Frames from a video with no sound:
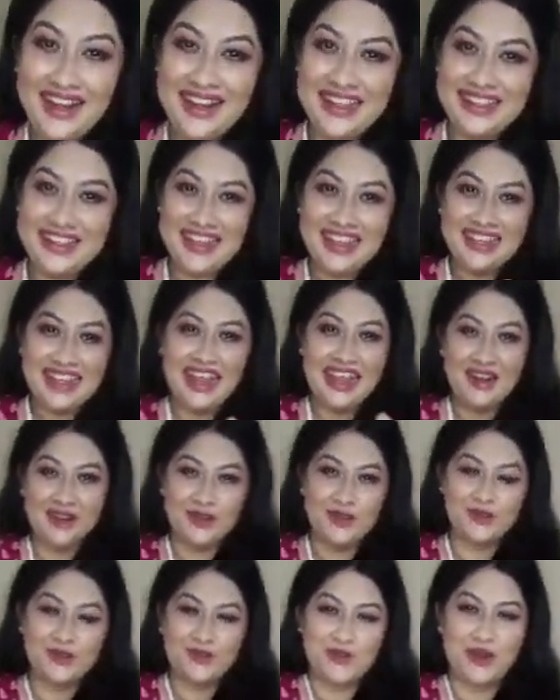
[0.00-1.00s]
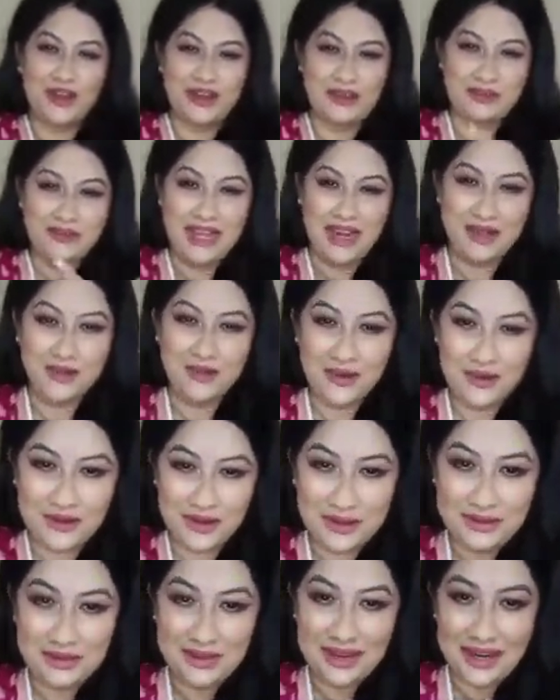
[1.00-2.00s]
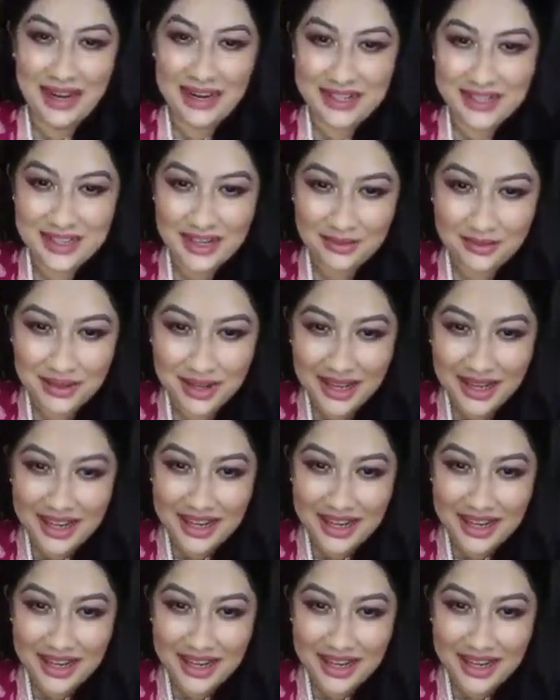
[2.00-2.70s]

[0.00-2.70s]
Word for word: নিজেকে দেখারও সুযোগ হয়নি আমি তাড়াহুড়ো করে আসলাম